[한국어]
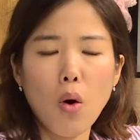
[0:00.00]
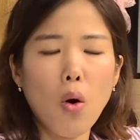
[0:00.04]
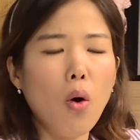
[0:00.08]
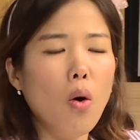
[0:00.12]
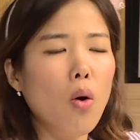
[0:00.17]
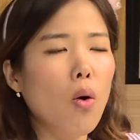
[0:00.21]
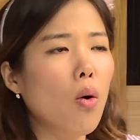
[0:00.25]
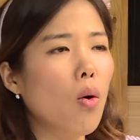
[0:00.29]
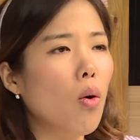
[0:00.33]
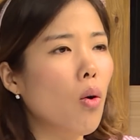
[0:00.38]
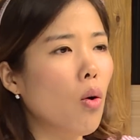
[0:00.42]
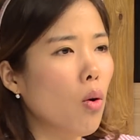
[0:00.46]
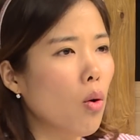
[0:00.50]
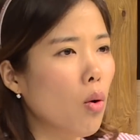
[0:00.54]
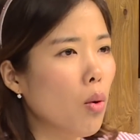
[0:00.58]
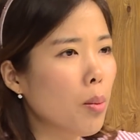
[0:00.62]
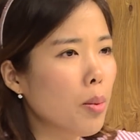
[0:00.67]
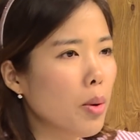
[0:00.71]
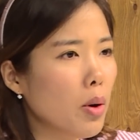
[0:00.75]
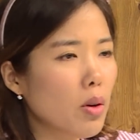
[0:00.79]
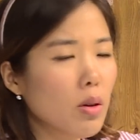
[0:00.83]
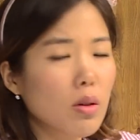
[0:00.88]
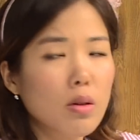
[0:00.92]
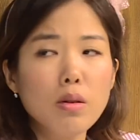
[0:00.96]
어. 이거
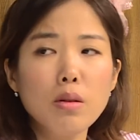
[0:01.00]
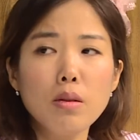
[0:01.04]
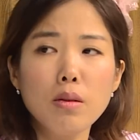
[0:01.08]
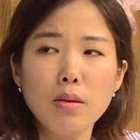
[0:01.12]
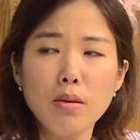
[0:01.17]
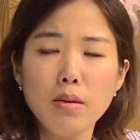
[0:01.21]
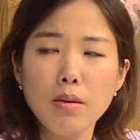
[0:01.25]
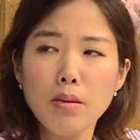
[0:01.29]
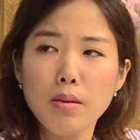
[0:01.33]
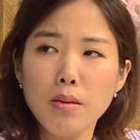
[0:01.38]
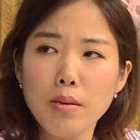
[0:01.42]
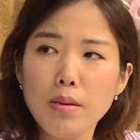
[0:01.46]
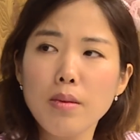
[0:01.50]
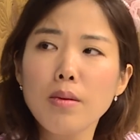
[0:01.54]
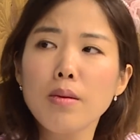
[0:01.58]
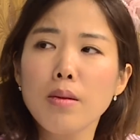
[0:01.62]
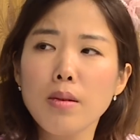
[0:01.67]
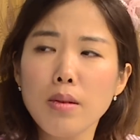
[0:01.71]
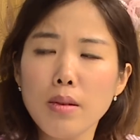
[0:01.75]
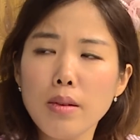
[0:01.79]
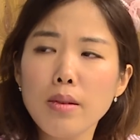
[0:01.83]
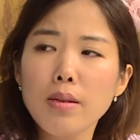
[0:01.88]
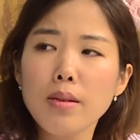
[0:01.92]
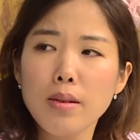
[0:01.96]
우리는
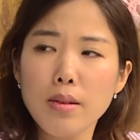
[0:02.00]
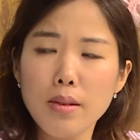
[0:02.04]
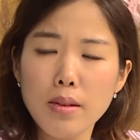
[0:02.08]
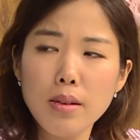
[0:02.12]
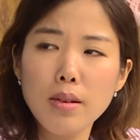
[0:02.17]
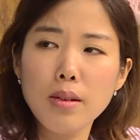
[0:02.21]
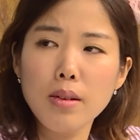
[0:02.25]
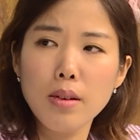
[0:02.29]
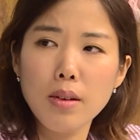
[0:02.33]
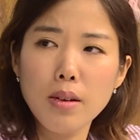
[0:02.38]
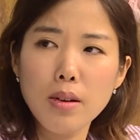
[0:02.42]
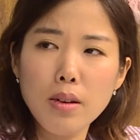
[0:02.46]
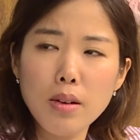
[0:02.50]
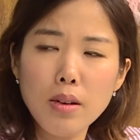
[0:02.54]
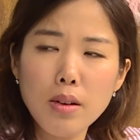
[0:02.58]
습관이라고 얘기를